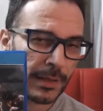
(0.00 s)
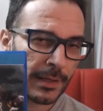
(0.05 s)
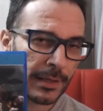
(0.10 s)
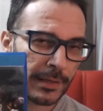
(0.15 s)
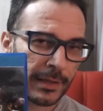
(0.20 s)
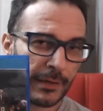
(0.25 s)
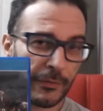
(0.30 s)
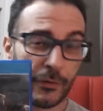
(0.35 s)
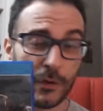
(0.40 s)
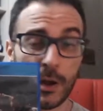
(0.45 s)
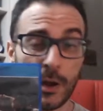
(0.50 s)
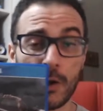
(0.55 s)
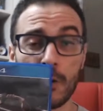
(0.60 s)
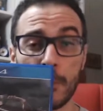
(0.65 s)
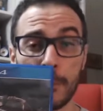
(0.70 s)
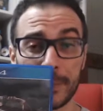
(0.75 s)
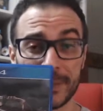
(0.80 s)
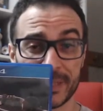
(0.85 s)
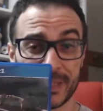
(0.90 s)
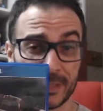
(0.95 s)
de forma
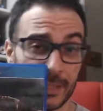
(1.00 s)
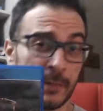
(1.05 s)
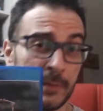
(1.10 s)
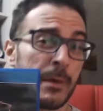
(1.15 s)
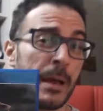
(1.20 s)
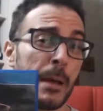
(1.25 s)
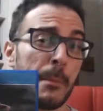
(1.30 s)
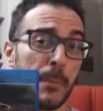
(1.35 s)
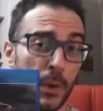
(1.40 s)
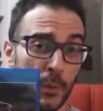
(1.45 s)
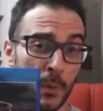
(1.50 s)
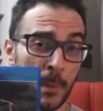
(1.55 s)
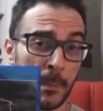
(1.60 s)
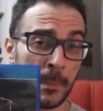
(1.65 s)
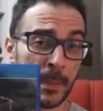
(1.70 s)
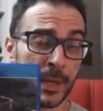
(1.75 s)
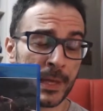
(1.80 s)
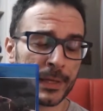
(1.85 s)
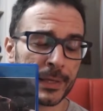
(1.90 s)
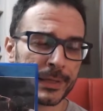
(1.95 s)
competitiva,
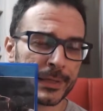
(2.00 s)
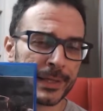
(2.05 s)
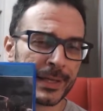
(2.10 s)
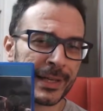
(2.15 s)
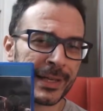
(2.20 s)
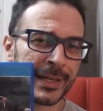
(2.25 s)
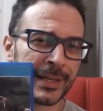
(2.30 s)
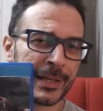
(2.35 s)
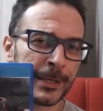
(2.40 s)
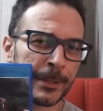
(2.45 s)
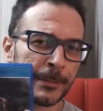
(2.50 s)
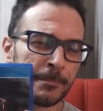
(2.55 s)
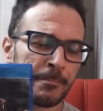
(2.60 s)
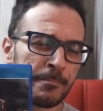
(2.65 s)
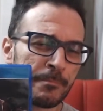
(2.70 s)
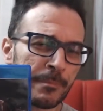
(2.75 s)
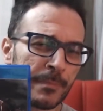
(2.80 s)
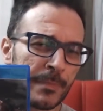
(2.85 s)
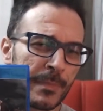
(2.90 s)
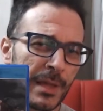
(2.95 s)
PvP.
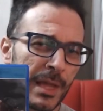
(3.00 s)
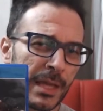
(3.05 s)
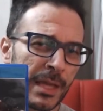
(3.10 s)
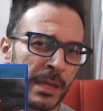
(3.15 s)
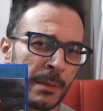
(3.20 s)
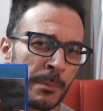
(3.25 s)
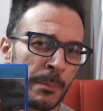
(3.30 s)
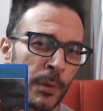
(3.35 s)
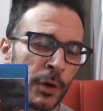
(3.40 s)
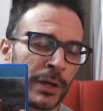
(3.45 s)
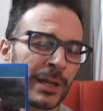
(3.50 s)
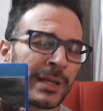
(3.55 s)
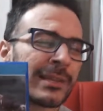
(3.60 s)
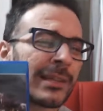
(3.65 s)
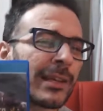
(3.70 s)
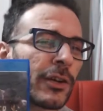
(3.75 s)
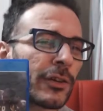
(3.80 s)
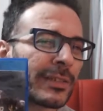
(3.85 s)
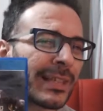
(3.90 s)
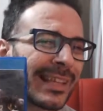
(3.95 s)
Em, ¿Y por qué
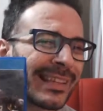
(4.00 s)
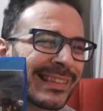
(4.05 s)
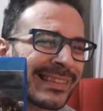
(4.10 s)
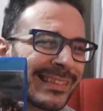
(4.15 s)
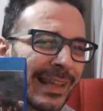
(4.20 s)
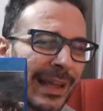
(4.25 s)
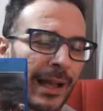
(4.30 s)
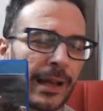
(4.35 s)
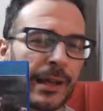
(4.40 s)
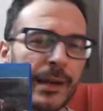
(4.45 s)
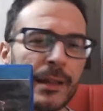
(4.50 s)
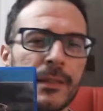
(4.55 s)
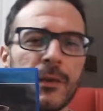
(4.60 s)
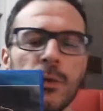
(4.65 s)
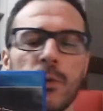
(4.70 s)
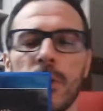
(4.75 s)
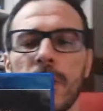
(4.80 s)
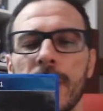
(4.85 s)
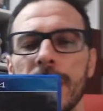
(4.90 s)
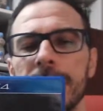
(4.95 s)
tengo tantas ganas de
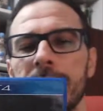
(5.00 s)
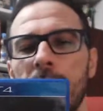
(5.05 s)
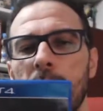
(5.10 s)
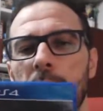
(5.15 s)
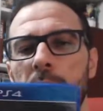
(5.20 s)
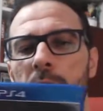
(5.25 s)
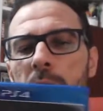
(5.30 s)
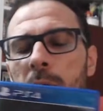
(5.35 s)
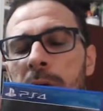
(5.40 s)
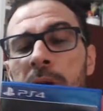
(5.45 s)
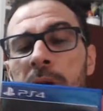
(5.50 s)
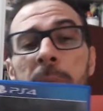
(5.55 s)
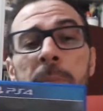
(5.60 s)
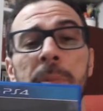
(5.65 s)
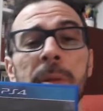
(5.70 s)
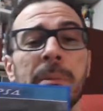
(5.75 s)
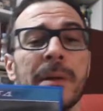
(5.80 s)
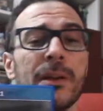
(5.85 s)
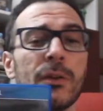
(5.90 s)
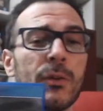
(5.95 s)
jugar este juego? Bueno, en
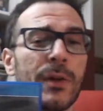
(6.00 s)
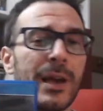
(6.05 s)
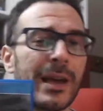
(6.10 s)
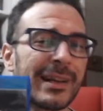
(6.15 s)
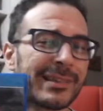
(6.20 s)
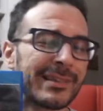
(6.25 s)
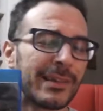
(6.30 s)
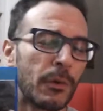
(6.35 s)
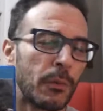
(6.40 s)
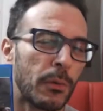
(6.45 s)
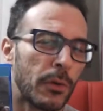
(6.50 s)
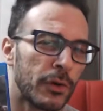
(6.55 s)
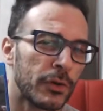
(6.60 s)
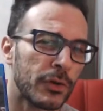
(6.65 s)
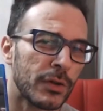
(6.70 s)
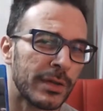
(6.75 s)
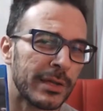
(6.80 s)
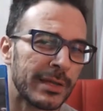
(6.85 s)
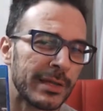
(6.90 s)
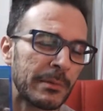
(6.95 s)
primer lugar, este juego
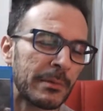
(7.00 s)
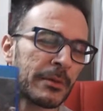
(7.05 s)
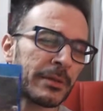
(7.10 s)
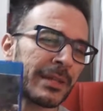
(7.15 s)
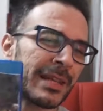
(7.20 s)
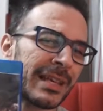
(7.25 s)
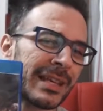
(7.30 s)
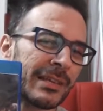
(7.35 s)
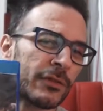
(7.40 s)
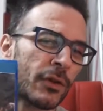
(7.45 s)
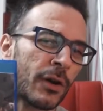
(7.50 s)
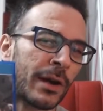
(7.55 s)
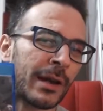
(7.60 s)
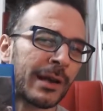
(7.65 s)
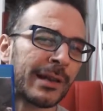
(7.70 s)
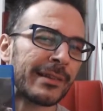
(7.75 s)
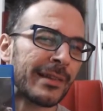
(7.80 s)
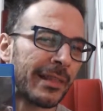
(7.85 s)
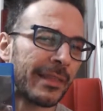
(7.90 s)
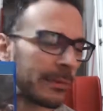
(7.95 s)
yo le llevo teniendo
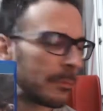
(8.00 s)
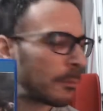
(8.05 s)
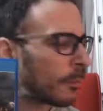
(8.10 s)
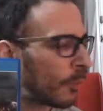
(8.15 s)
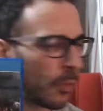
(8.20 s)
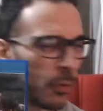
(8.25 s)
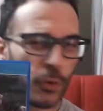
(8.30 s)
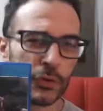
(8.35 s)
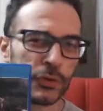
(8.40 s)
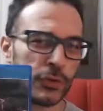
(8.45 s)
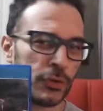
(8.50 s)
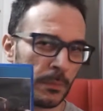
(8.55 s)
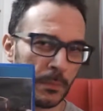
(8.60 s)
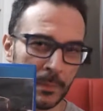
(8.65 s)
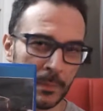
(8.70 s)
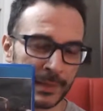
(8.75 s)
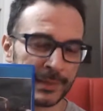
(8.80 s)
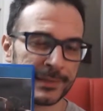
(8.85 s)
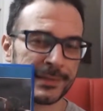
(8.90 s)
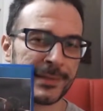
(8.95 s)
ganas de hace muchos
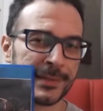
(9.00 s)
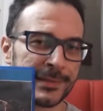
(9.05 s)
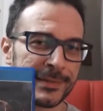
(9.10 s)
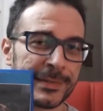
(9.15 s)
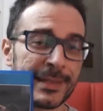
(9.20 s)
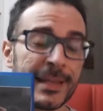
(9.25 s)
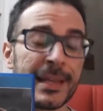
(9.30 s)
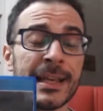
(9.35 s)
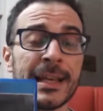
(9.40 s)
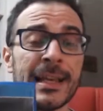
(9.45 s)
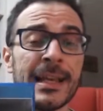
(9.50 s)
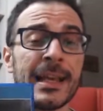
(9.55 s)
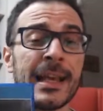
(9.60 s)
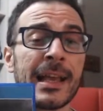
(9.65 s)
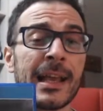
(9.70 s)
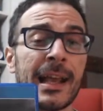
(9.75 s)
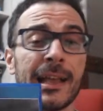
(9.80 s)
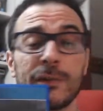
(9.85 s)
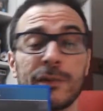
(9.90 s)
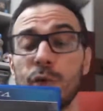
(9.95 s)
meses.
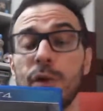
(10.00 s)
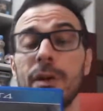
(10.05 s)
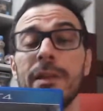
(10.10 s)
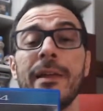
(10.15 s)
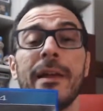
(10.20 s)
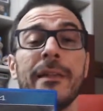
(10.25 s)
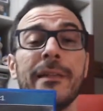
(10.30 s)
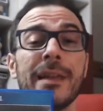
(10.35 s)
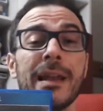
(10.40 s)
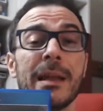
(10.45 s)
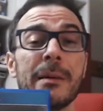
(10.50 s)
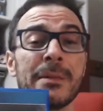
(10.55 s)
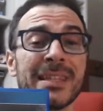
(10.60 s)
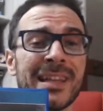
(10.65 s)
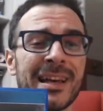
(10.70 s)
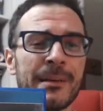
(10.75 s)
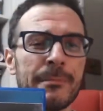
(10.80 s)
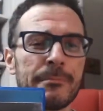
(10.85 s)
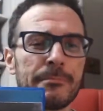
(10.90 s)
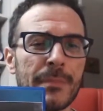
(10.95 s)
Casualidades de la
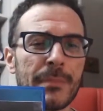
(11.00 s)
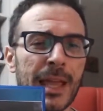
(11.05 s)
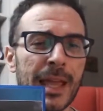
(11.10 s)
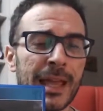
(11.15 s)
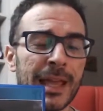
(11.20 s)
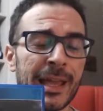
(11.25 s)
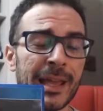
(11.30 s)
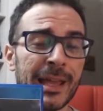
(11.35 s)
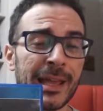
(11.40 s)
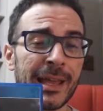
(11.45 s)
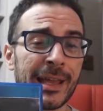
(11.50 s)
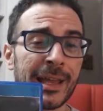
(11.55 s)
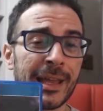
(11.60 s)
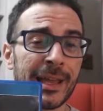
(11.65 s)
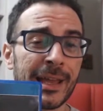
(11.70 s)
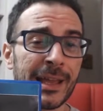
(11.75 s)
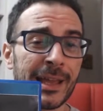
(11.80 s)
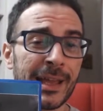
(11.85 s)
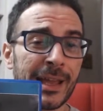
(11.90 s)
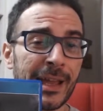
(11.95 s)
vida,
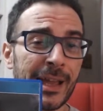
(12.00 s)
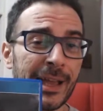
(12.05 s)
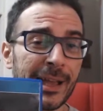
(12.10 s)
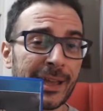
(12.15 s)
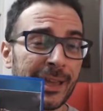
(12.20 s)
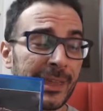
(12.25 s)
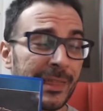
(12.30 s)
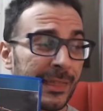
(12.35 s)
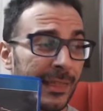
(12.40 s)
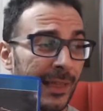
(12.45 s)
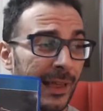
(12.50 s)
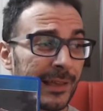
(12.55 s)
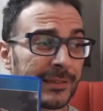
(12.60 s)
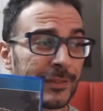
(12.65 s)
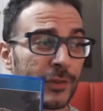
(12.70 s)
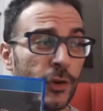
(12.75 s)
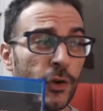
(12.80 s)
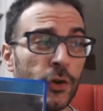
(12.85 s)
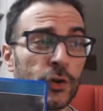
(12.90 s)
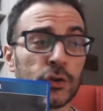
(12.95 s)
eh,
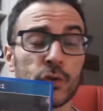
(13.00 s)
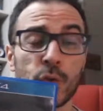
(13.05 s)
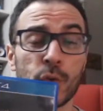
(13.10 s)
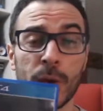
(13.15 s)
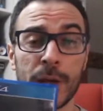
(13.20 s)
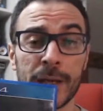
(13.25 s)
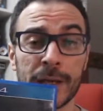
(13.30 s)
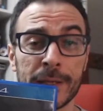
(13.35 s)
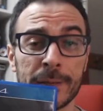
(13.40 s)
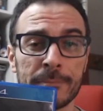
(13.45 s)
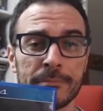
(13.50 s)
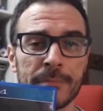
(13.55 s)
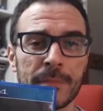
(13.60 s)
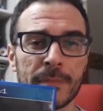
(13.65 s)
quizás os suene